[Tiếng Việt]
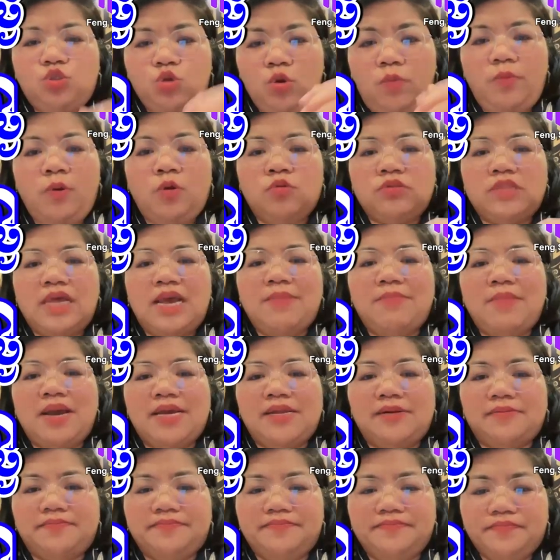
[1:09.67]
chụp lục ta
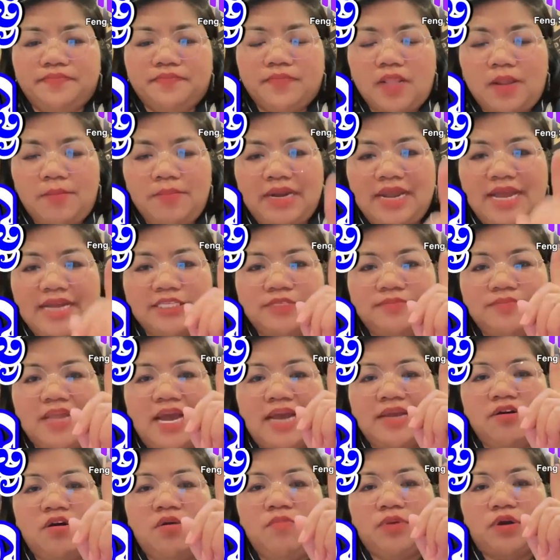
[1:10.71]
bằng mình nè trong
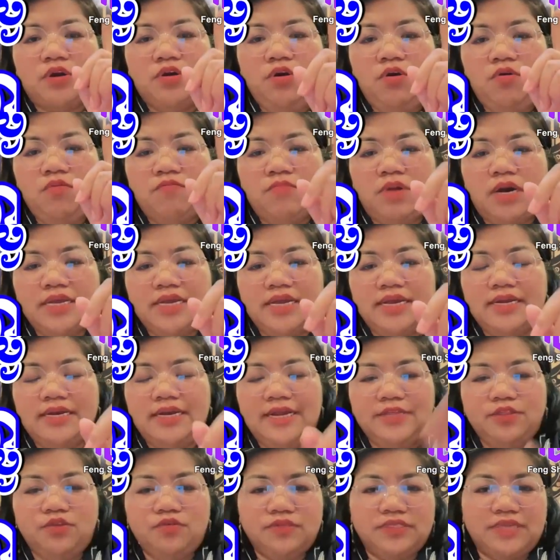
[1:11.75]
này ôm rồi hộn bởi vậy
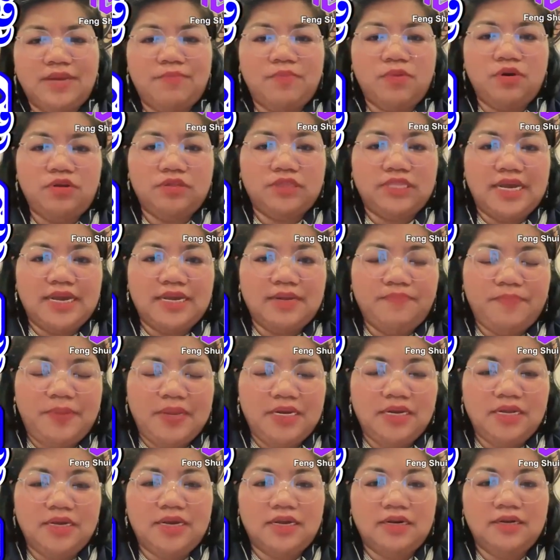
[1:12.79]
lấy tôi sắp bao lục ta
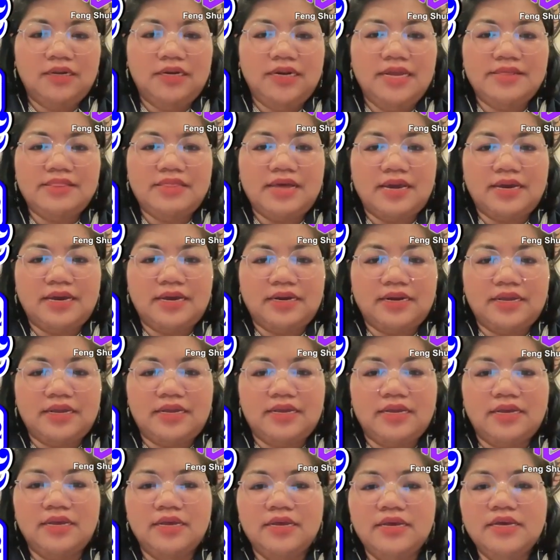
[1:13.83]
pin đây cả lưỡi lấy thạ cà
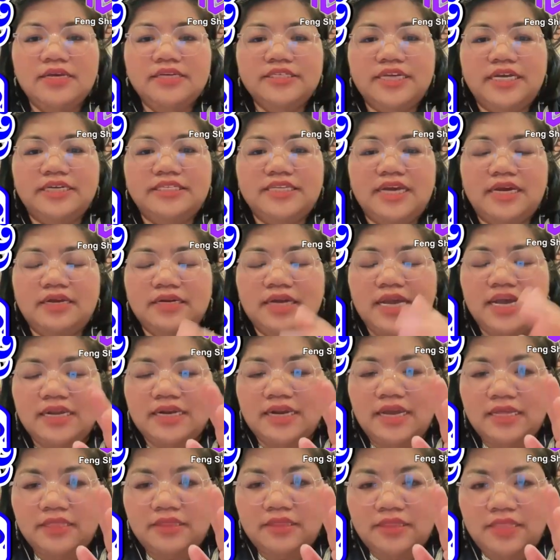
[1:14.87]
rèn trai trai na
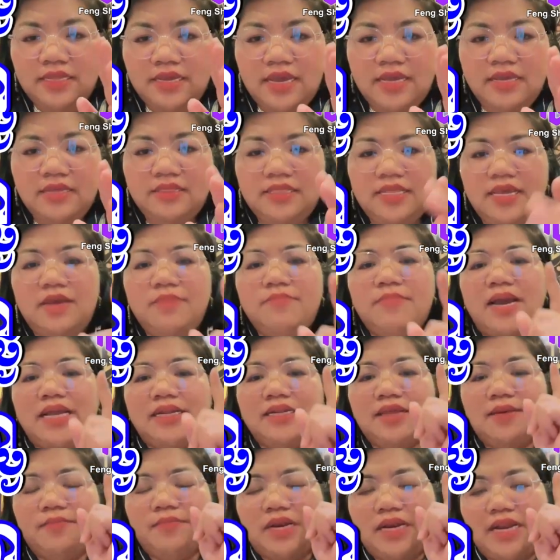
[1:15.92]
để tía tía
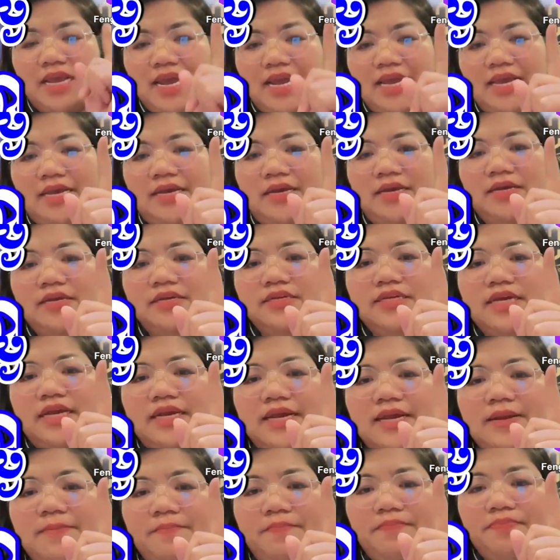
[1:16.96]
ban ta mình nè trai
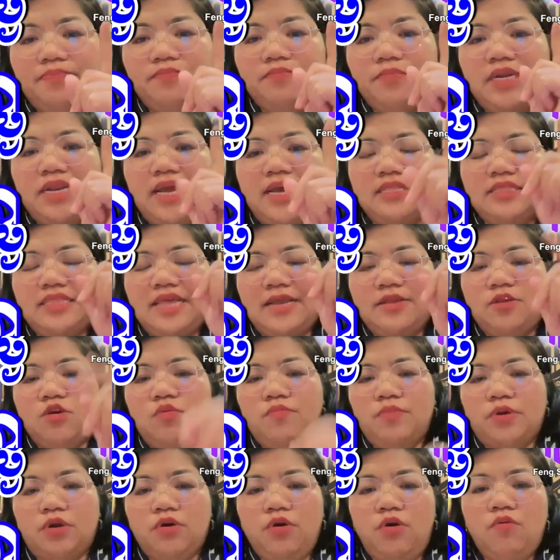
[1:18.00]
nè mình nè ta
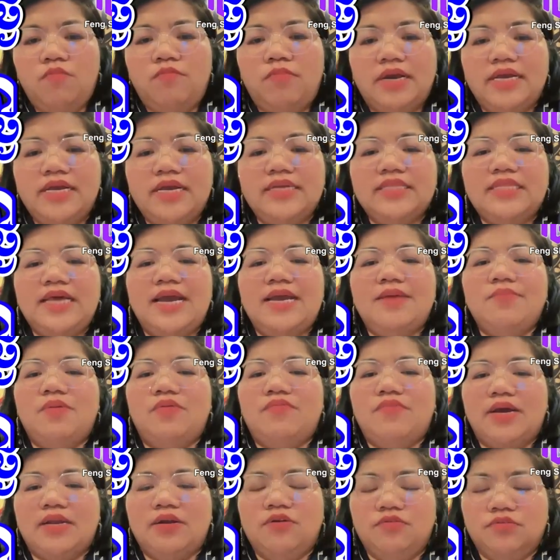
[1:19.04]
vô mà rồi hộn bởi hay thay
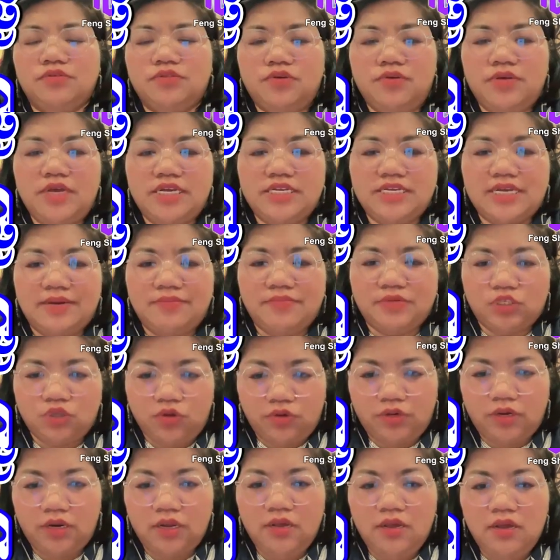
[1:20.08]
mà bán hùng xôi ấy trai mà
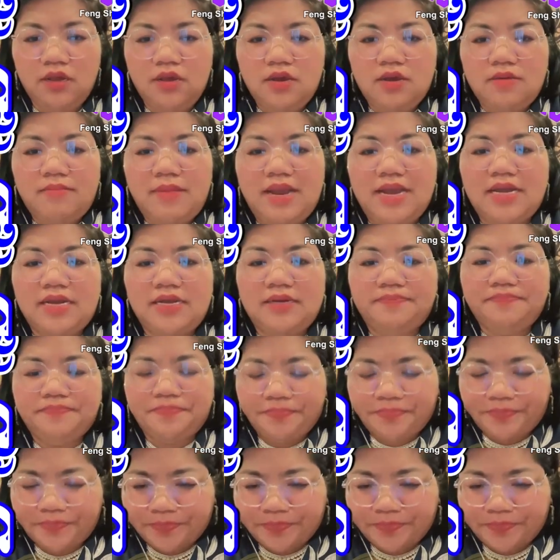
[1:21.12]
chốt mà